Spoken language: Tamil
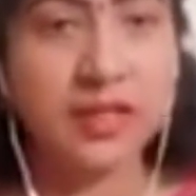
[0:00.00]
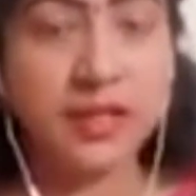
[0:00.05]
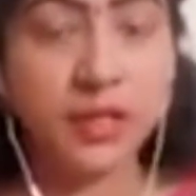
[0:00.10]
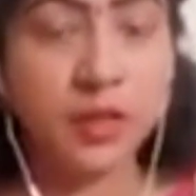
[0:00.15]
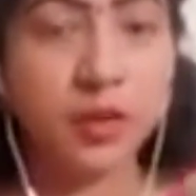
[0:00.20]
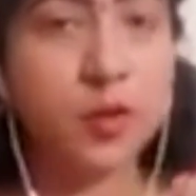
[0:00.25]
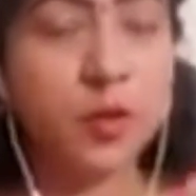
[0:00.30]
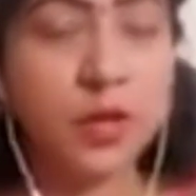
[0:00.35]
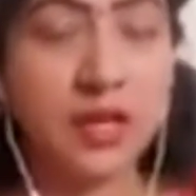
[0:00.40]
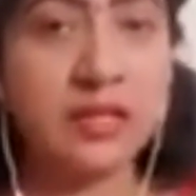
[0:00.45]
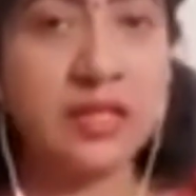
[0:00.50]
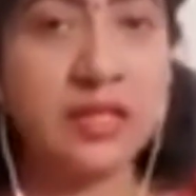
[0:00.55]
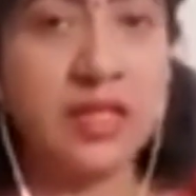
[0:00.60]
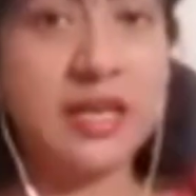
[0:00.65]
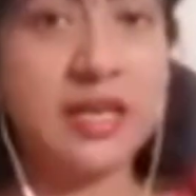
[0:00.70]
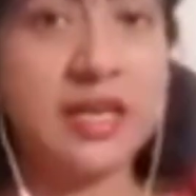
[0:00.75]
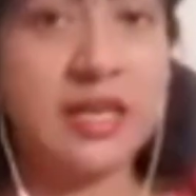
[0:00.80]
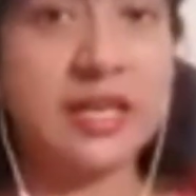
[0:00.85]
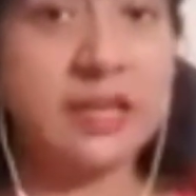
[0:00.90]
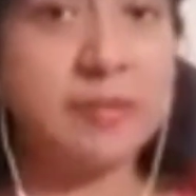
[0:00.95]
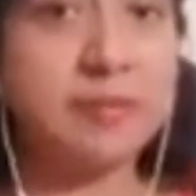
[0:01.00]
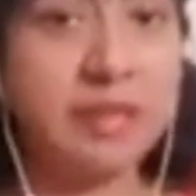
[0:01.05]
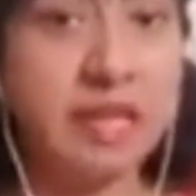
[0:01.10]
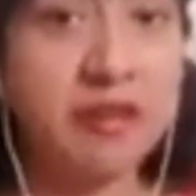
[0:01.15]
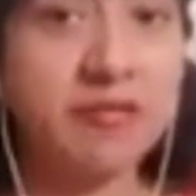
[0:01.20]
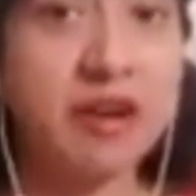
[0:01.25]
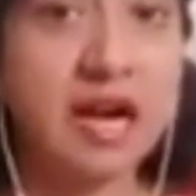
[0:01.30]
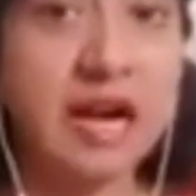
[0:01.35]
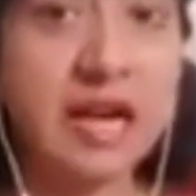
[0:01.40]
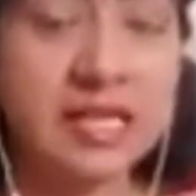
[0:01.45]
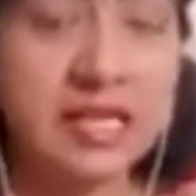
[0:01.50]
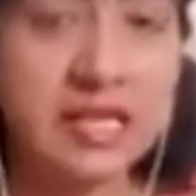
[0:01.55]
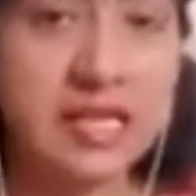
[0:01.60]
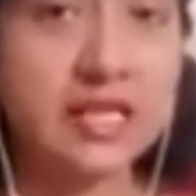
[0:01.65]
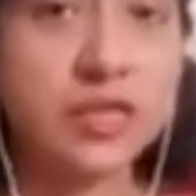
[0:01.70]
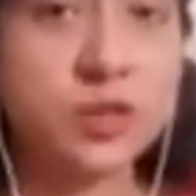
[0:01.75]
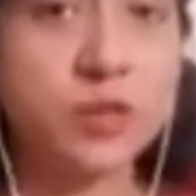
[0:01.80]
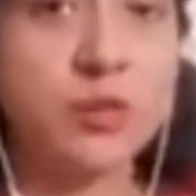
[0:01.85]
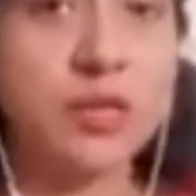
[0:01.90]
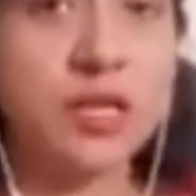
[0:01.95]
இன்னும் குழந்தை இல்லை இப்போ தான்
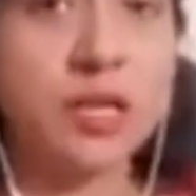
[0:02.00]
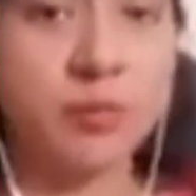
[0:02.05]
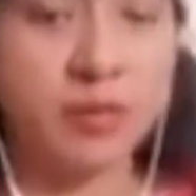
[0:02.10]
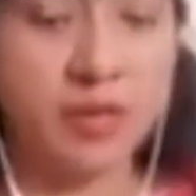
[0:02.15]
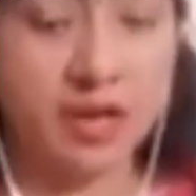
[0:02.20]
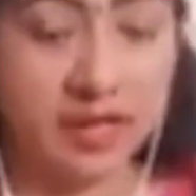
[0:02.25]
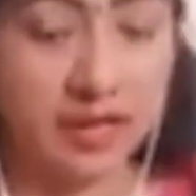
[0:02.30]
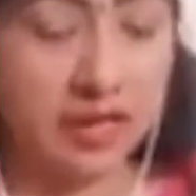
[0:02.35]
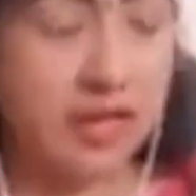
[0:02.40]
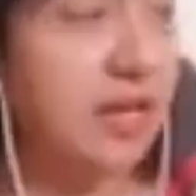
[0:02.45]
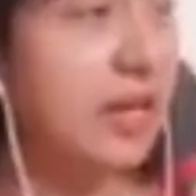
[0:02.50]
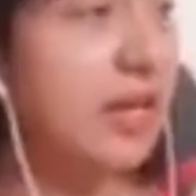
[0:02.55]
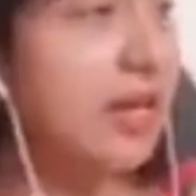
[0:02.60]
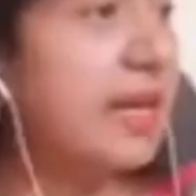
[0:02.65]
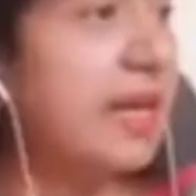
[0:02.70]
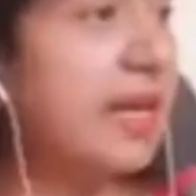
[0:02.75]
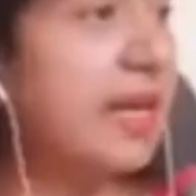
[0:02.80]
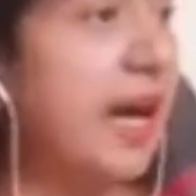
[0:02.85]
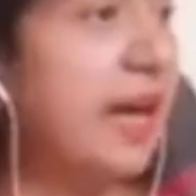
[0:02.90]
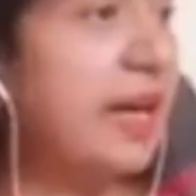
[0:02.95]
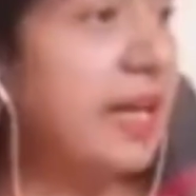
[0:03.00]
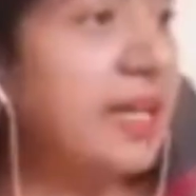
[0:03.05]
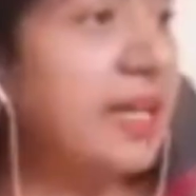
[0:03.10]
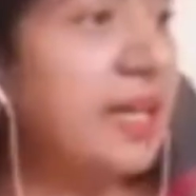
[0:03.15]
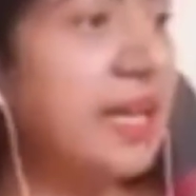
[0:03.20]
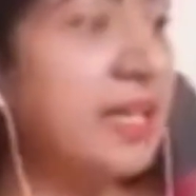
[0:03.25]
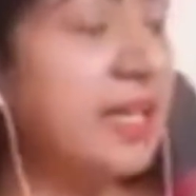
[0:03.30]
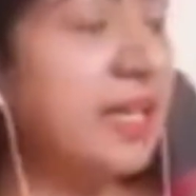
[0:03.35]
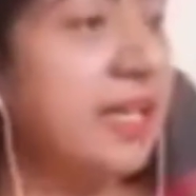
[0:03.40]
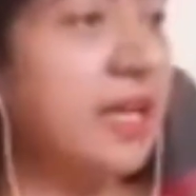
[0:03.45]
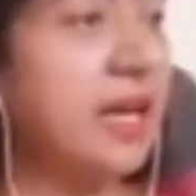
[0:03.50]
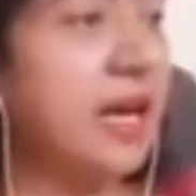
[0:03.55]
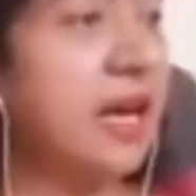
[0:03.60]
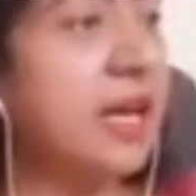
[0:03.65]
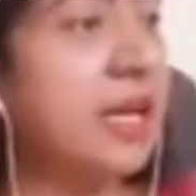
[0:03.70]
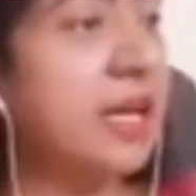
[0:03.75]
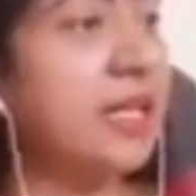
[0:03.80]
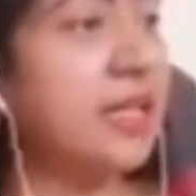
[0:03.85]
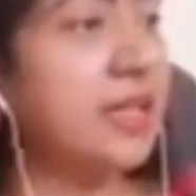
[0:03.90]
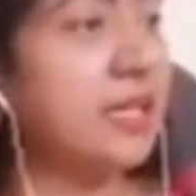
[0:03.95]
வாழ்க்கையே துவங்க போகிறாங்க நான் என்ன கேட்குறேன்னா
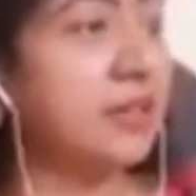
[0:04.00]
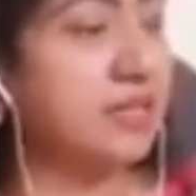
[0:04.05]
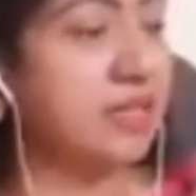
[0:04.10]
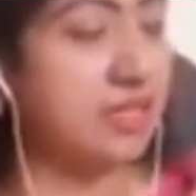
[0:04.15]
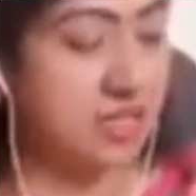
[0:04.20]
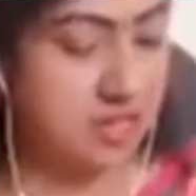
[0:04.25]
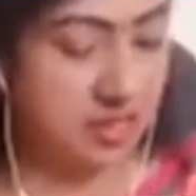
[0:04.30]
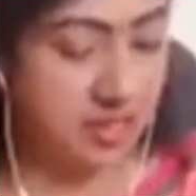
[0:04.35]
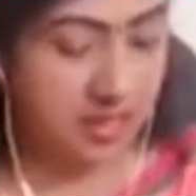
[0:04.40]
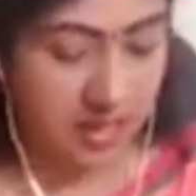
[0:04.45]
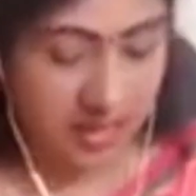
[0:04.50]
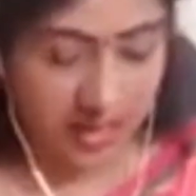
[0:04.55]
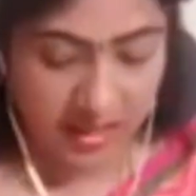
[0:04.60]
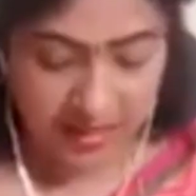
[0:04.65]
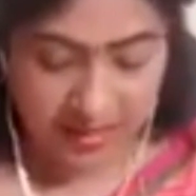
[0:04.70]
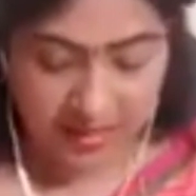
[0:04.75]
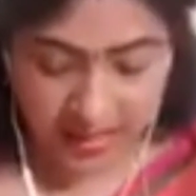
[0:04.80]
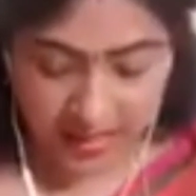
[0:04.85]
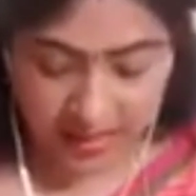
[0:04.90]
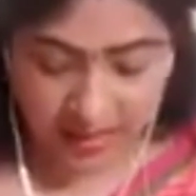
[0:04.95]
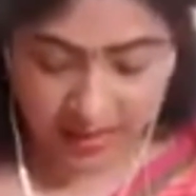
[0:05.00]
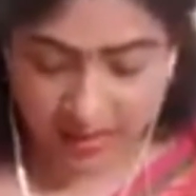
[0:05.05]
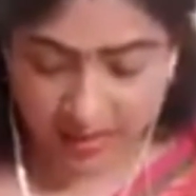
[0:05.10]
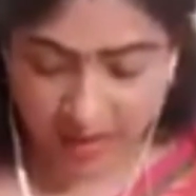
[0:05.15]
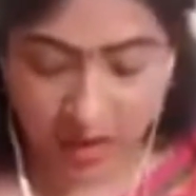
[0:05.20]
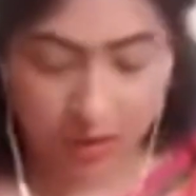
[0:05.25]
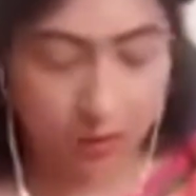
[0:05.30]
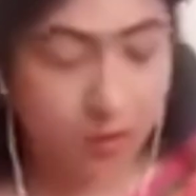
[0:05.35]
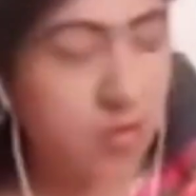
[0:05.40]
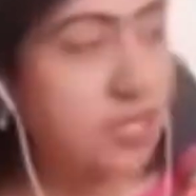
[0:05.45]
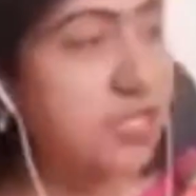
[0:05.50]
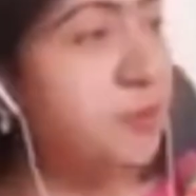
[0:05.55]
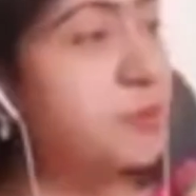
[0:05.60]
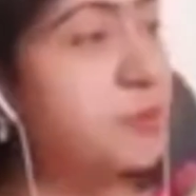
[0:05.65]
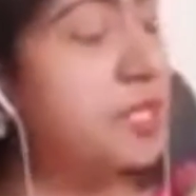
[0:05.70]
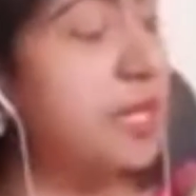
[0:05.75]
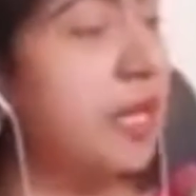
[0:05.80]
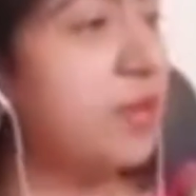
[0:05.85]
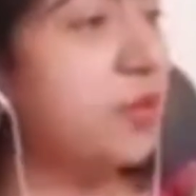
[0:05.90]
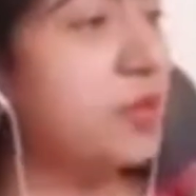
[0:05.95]
நீங்கள் வந்துட்டு எதுக்கு அவ்வளோ
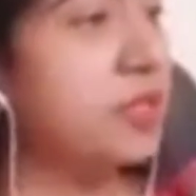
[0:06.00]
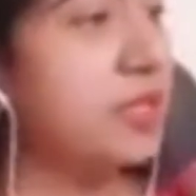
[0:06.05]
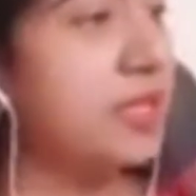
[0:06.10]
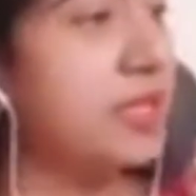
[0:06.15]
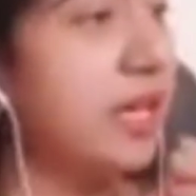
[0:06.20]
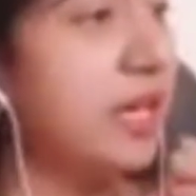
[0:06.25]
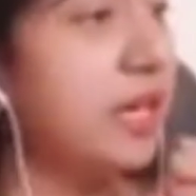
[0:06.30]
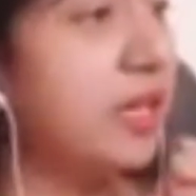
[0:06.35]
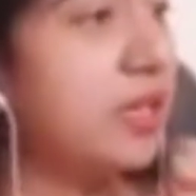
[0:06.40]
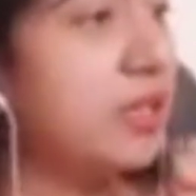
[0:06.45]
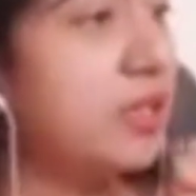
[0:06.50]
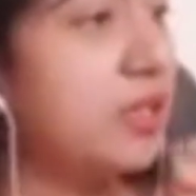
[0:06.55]
சிப்ஸ் வாங்கி கொடுத்தீங்க